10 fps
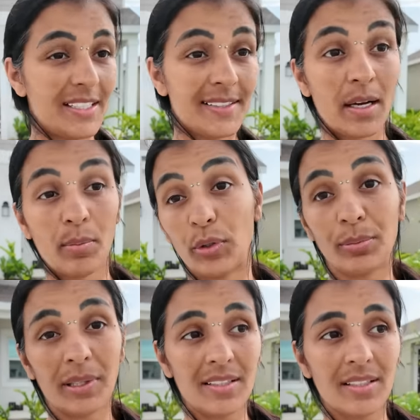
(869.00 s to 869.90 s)
eles amam. E
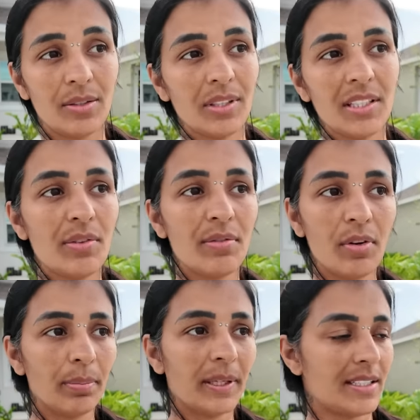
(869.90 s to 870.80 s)
no Brasil eles
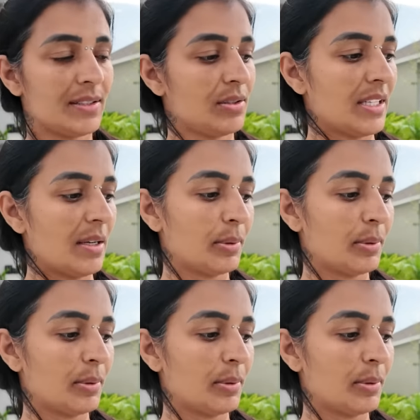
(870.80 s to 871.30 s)
viviam presos, né?